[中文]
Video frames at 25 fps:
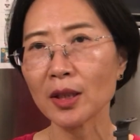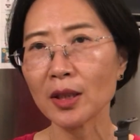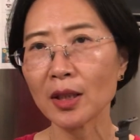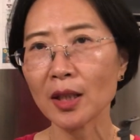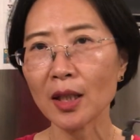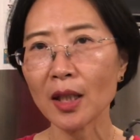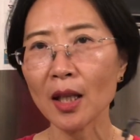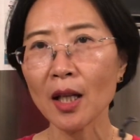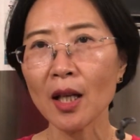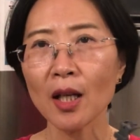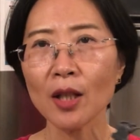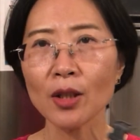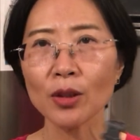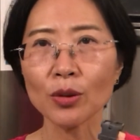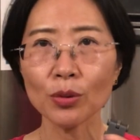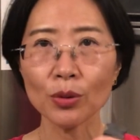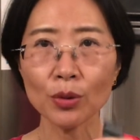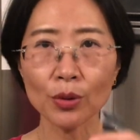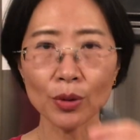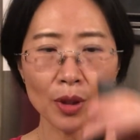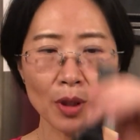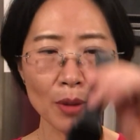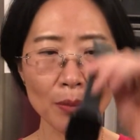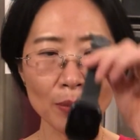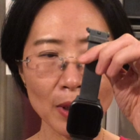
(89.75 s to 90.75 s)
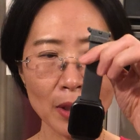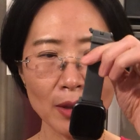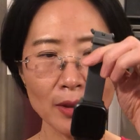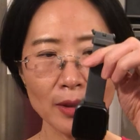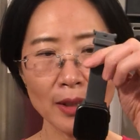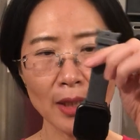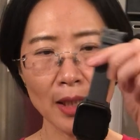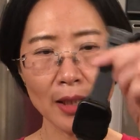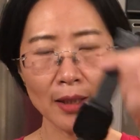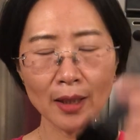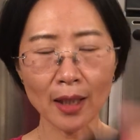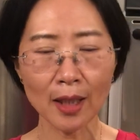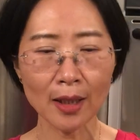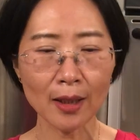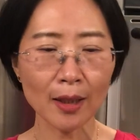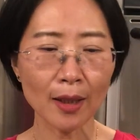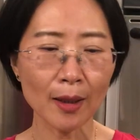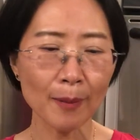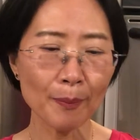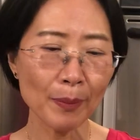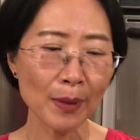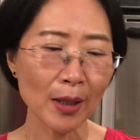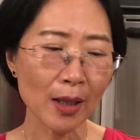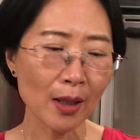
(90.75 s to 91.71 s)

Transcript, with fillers: 些就用一个比较简单的。